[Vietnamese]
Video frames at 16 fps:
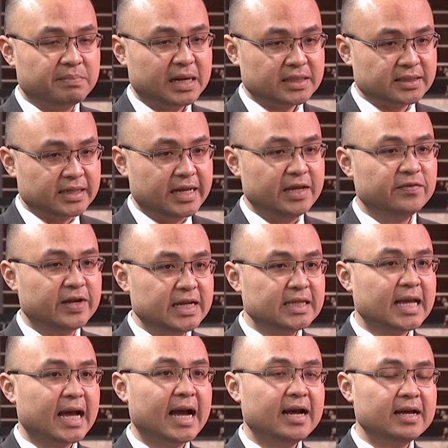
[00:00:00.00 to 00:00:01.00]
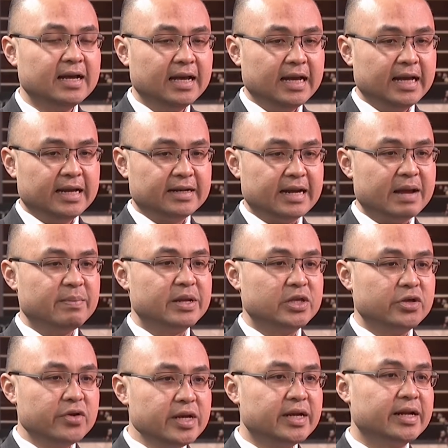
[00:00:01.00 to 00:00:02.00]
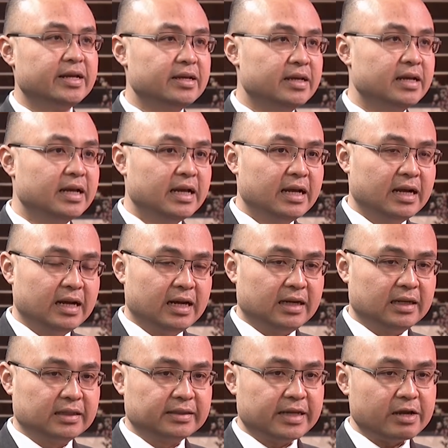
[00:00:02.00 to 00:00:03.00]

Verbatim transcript: bác sĩ và y tá để mà duy trì uh,